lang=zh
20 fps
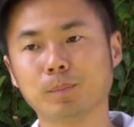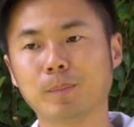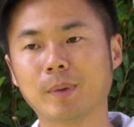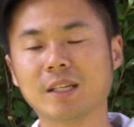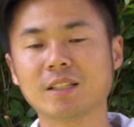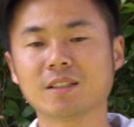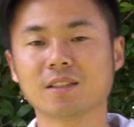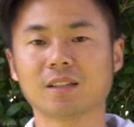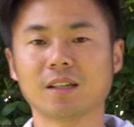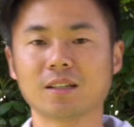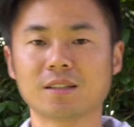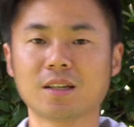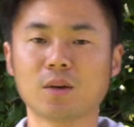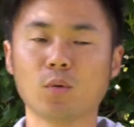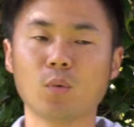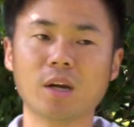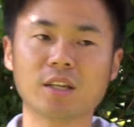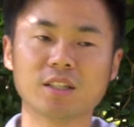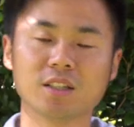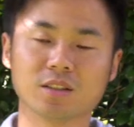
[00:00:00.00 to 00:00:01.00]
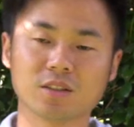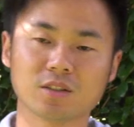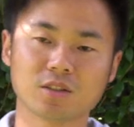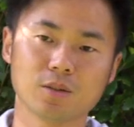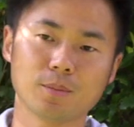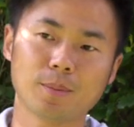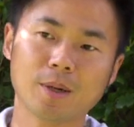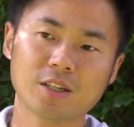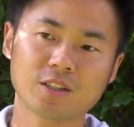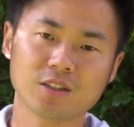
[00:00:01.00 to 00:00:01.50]
背着它在外景的时
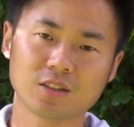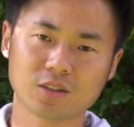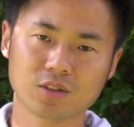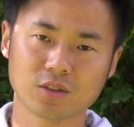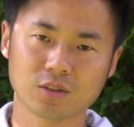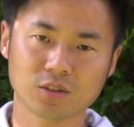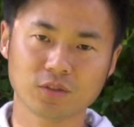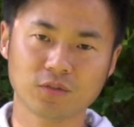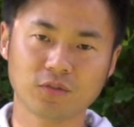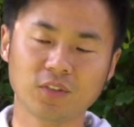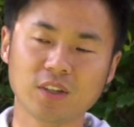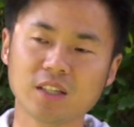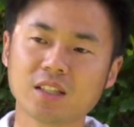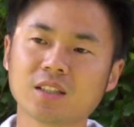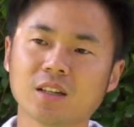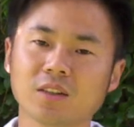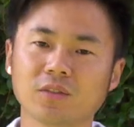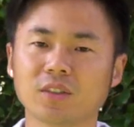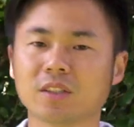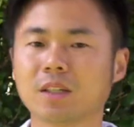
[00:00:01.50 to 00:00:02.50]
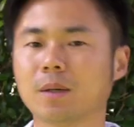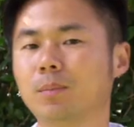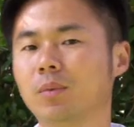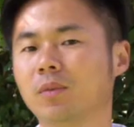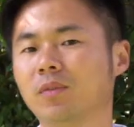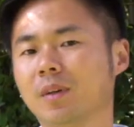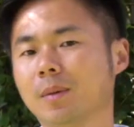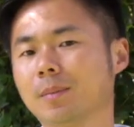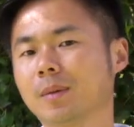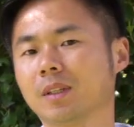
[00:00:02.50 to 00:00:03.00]
候拍摄的时候是非常非常不
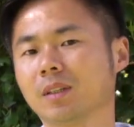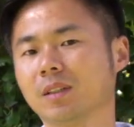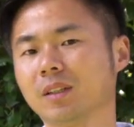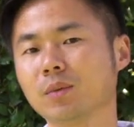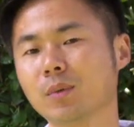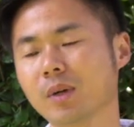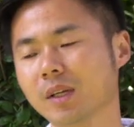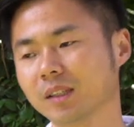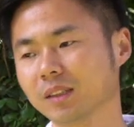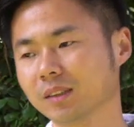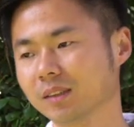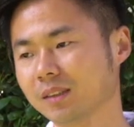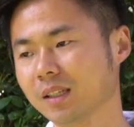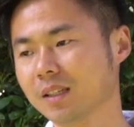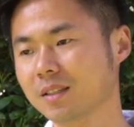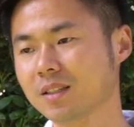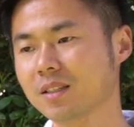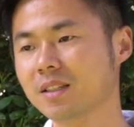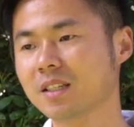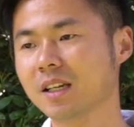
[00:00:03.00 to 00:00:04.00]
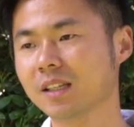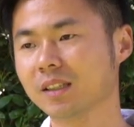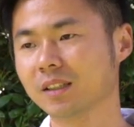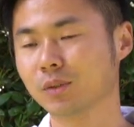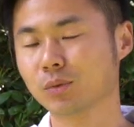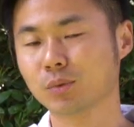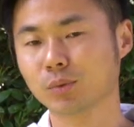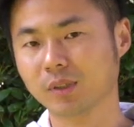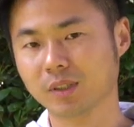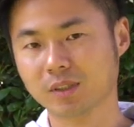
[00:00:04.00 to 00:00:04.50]
方便的。另外一个，它增加你的
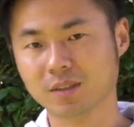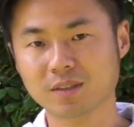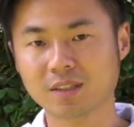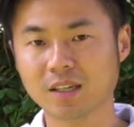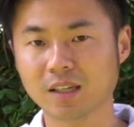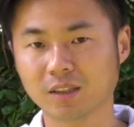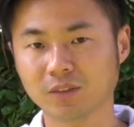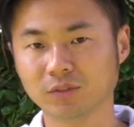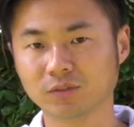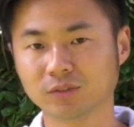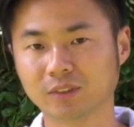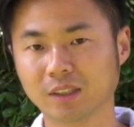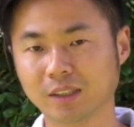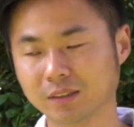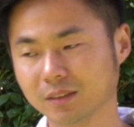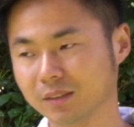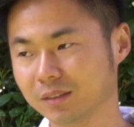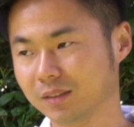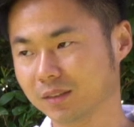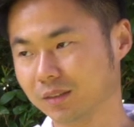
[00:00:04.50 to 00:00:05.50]
重量，增加你的负担。